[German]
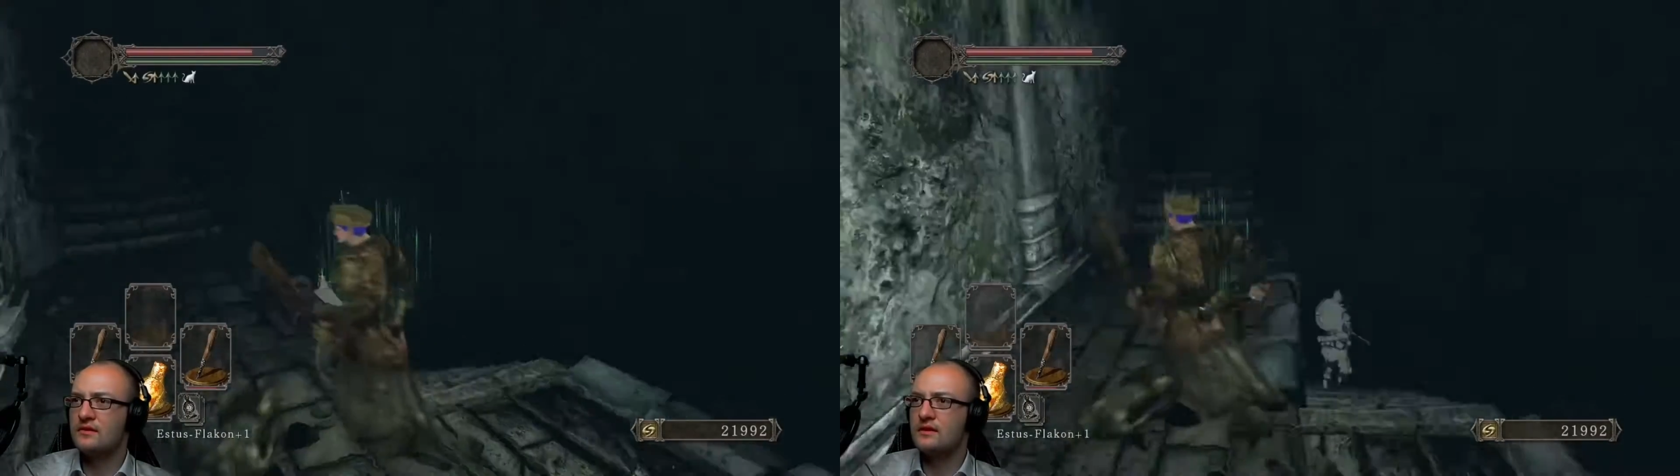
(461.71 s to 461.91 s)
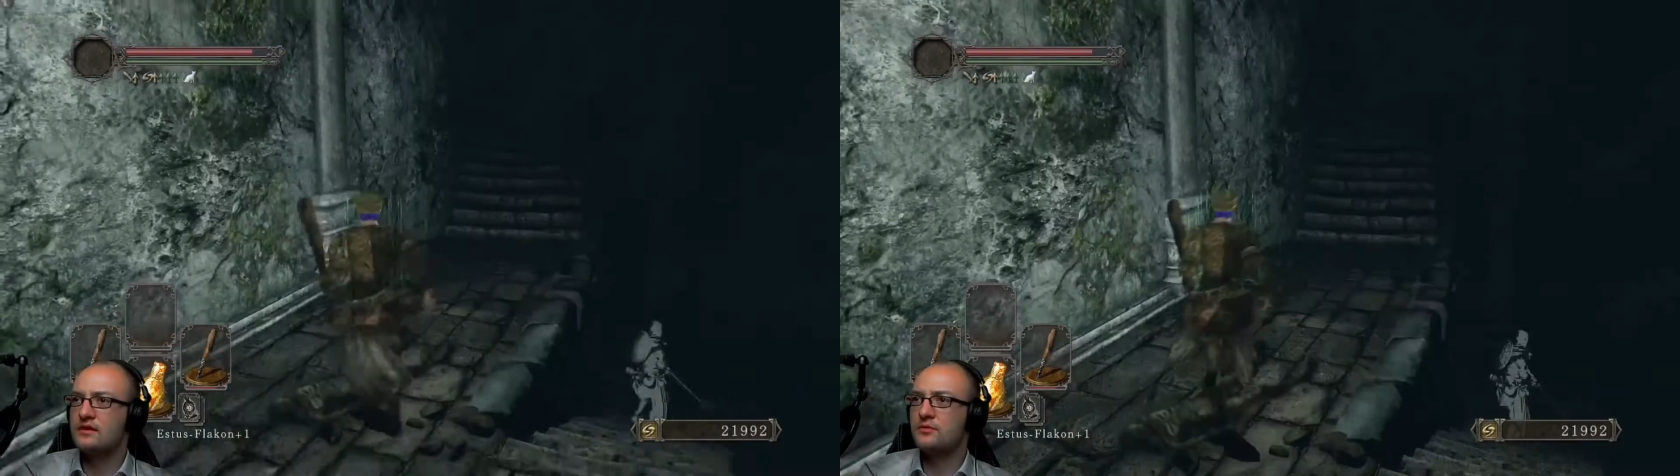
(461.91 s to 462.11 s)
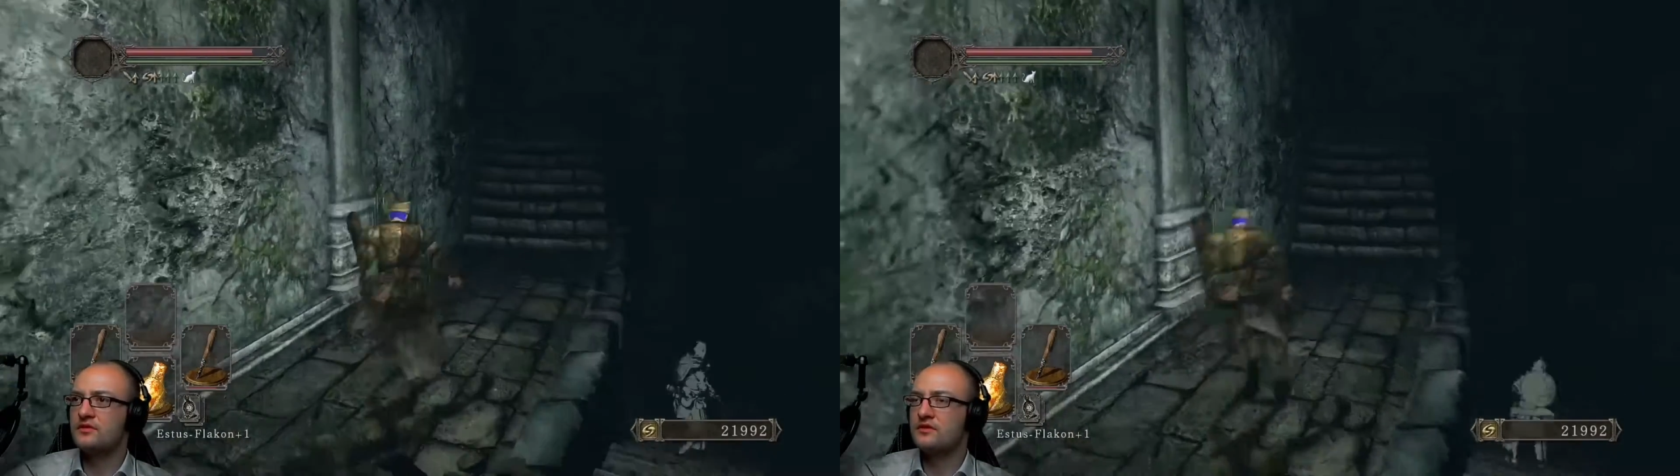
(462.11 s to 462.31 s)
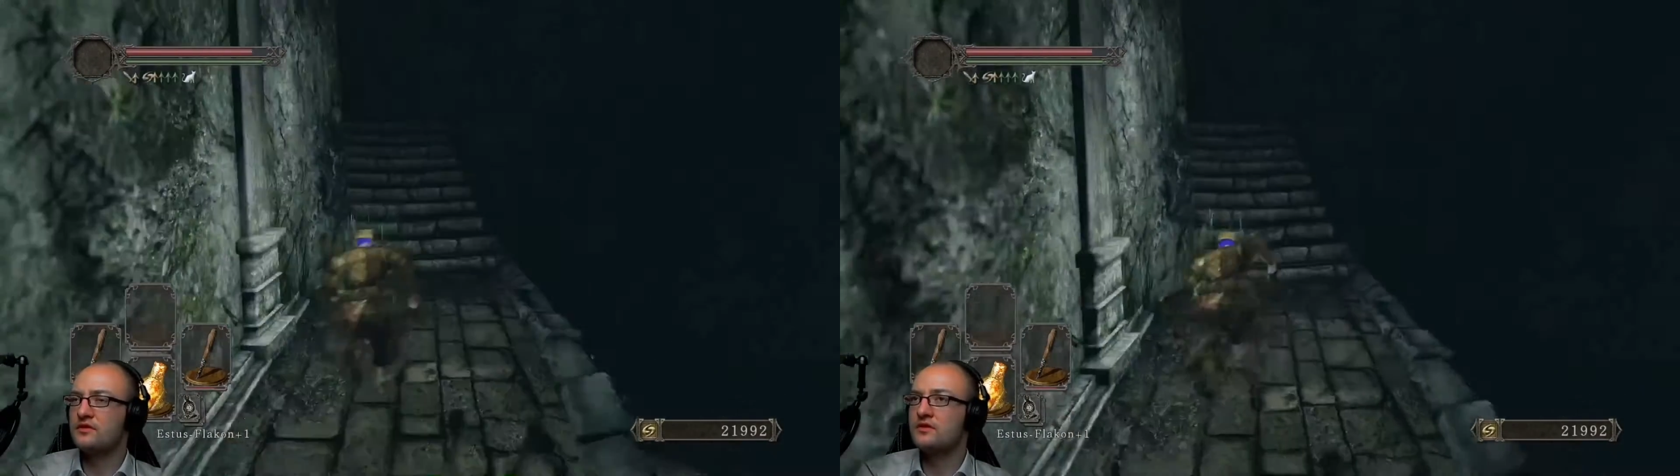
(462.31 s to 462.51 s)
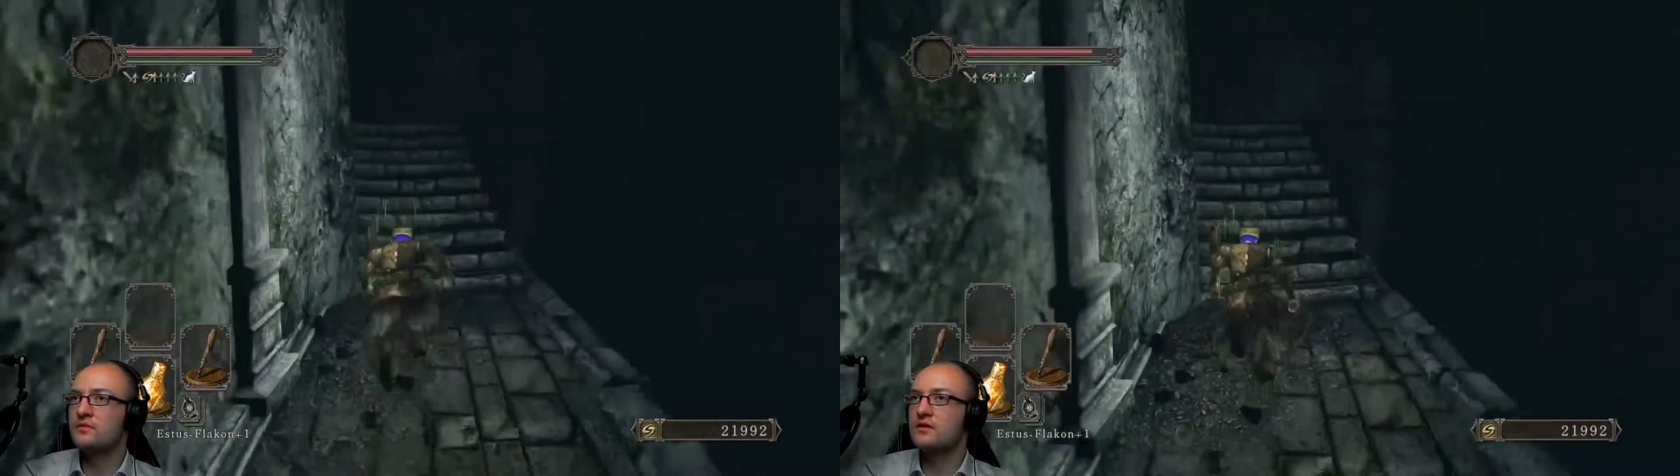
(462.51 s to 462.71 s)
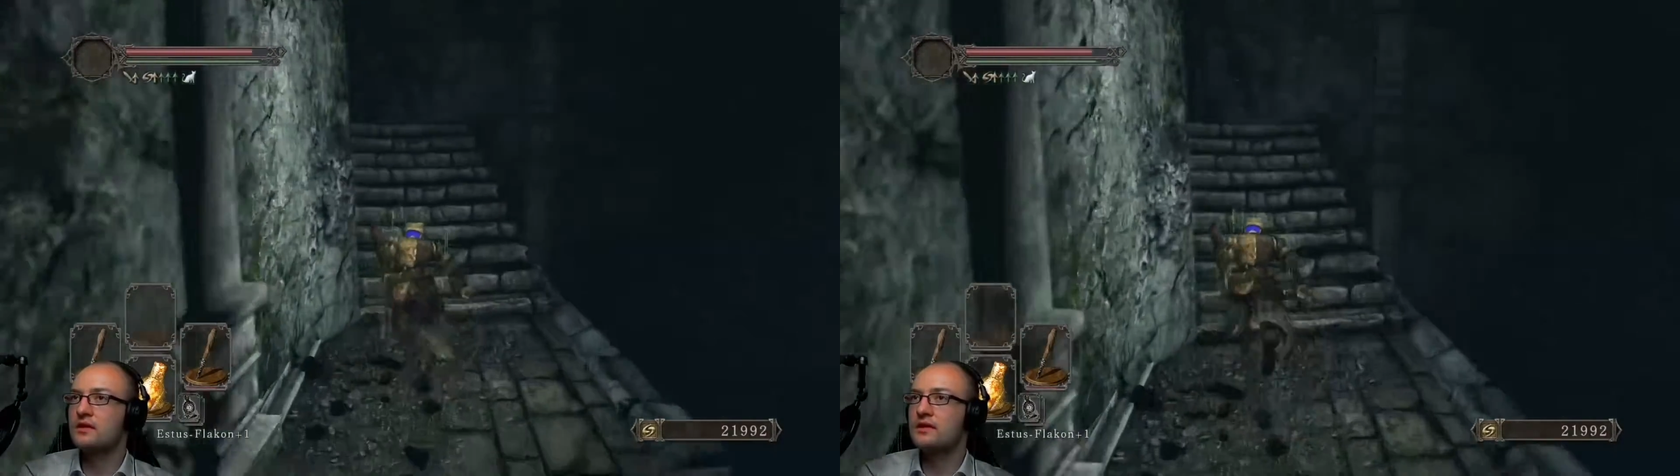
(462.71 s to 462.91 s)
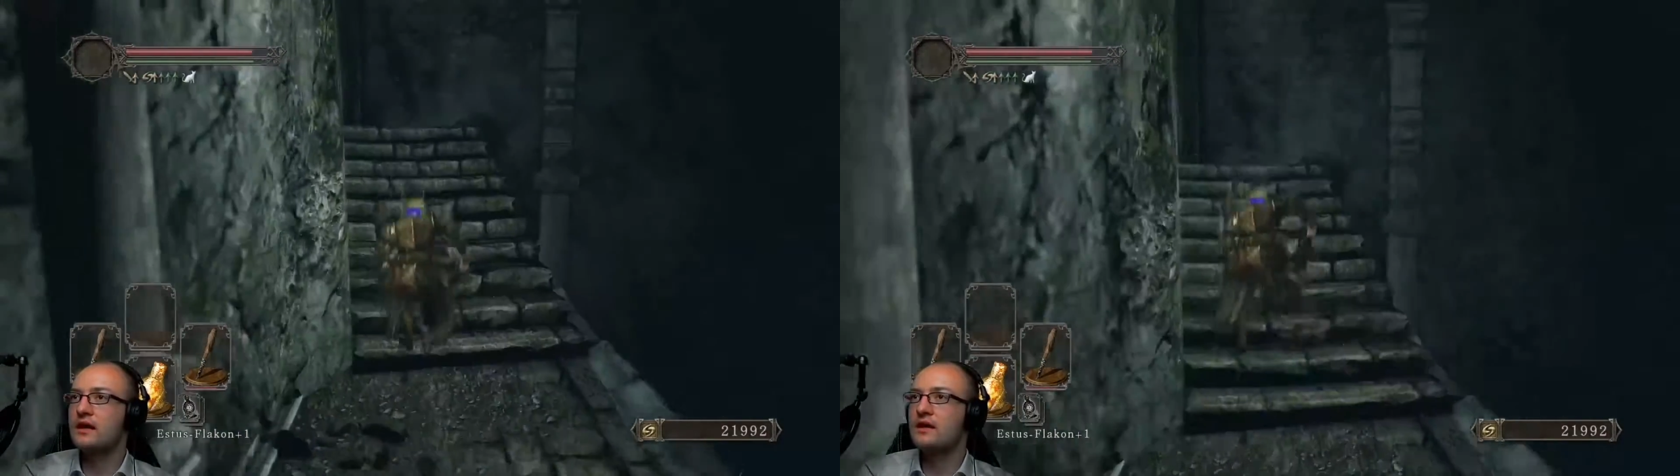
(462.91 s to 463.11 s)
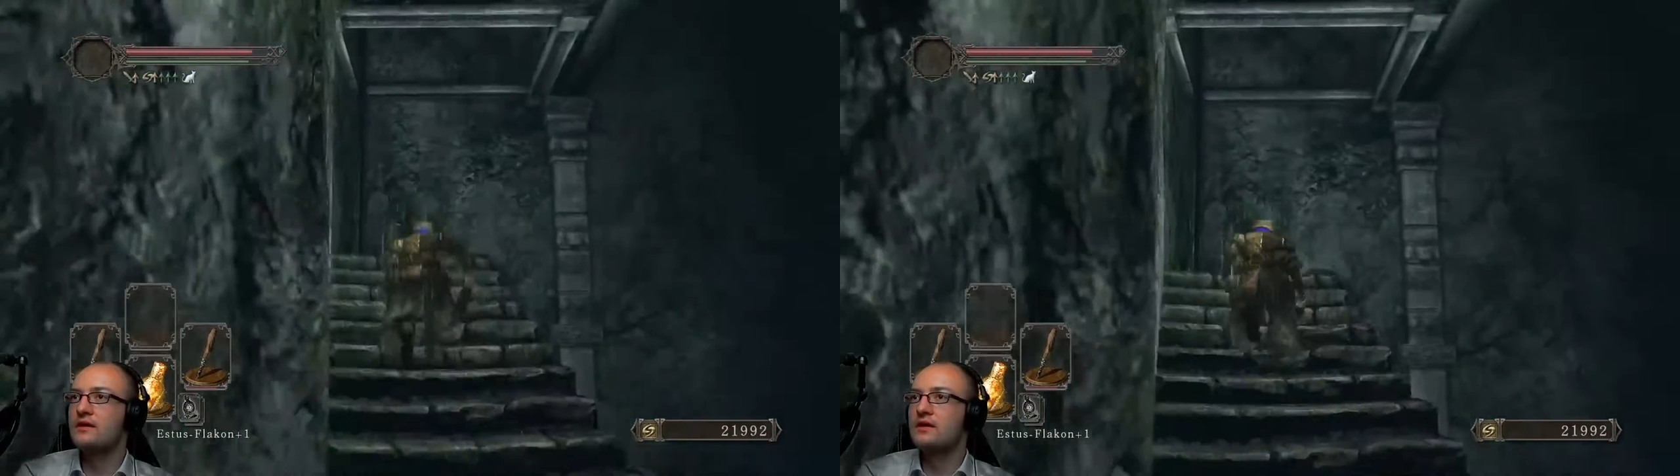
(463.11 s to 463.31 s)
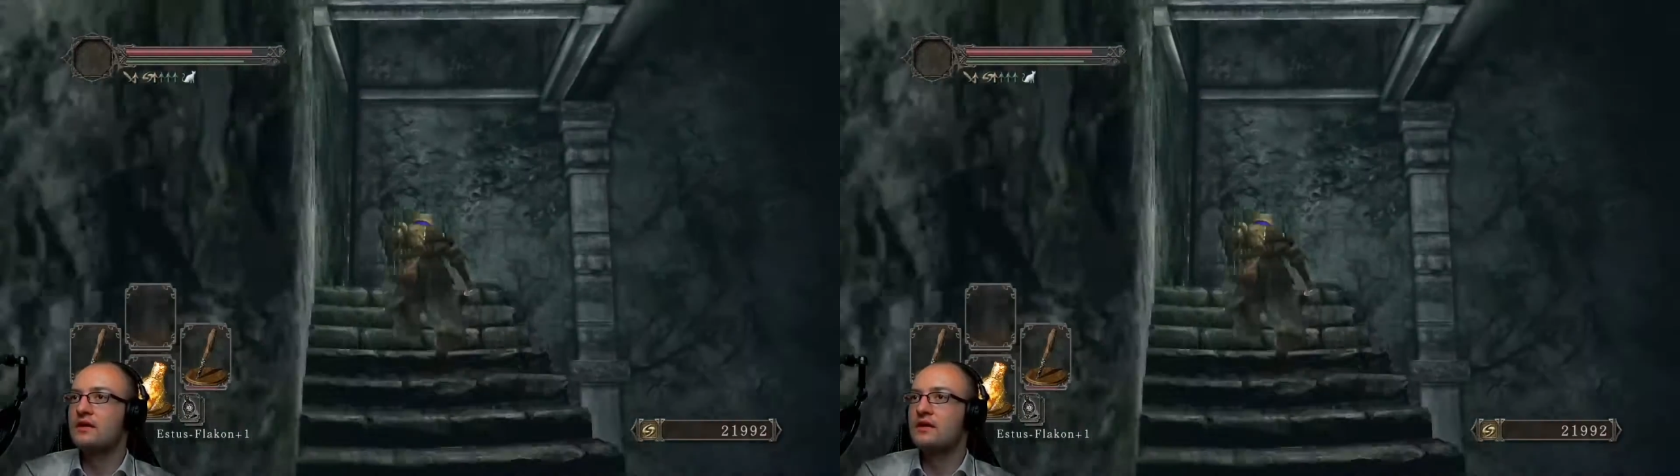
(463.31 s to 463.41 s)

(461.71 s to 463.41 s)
Eigentlich muss ja trotzdem da. Egal.